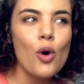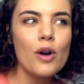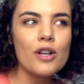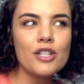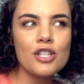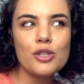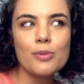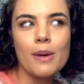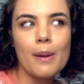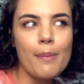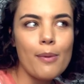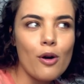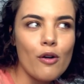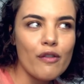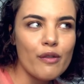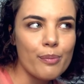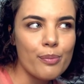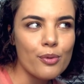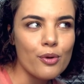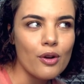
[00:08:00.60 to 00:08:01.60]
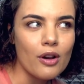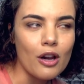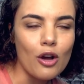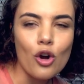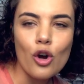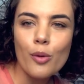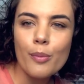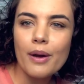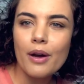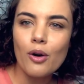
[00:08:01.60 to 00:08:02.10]
ou a gente baba ovo pro
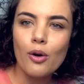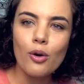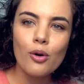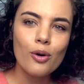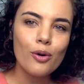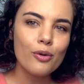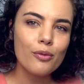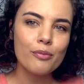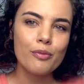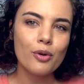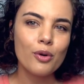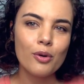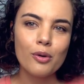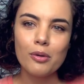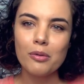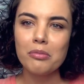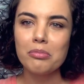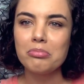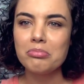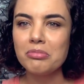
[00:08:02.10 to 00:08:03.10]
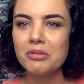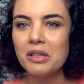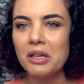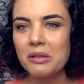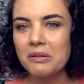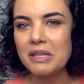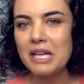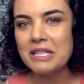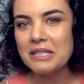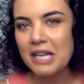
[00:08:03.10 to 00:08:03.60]
Oklahoma, ou, ou
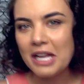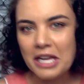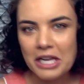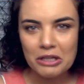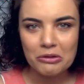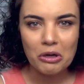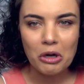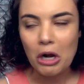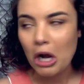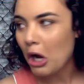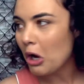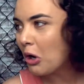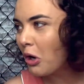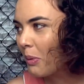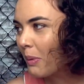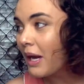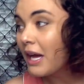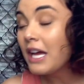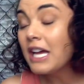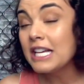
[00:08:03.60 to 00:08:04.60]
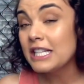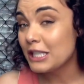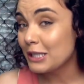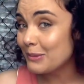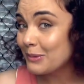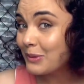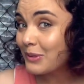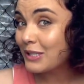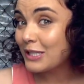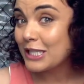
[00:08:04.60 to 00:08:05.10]
é, desce a no Oklahoma.
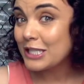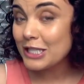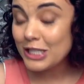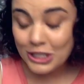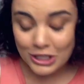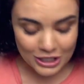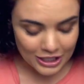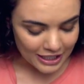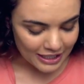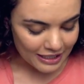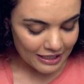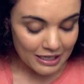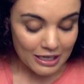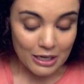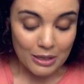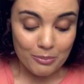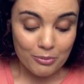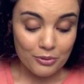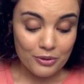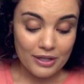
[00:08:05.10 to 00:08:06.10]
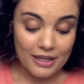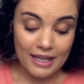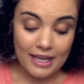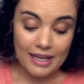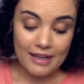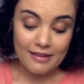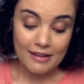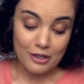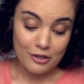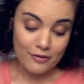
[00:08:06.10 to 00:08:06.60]
Vocês vão se decidir,
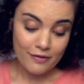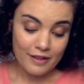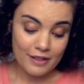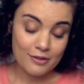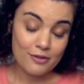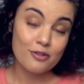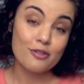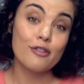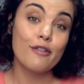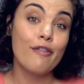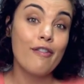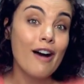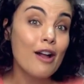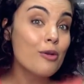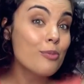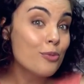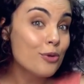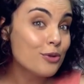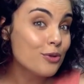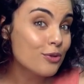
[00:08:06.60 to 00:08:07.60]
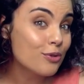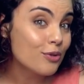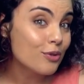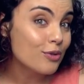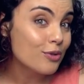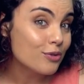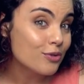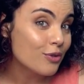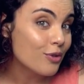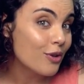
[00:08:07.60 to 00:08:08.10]
porque tá difícil. Se eu falo muito
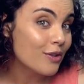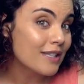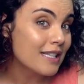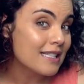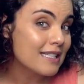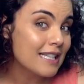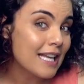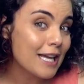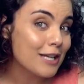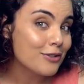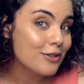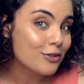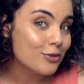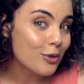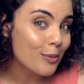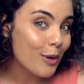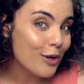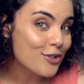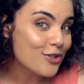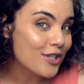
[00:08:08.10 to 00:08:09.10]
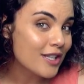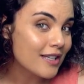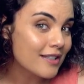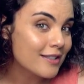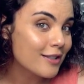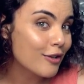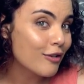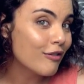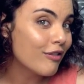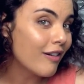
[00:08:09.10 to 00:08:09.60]
do Golden State, eu sou modinha.
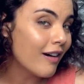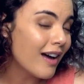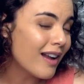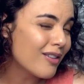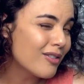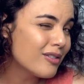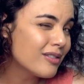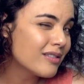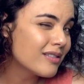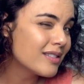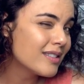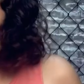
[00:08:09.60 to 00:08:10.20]
Se eu não falo,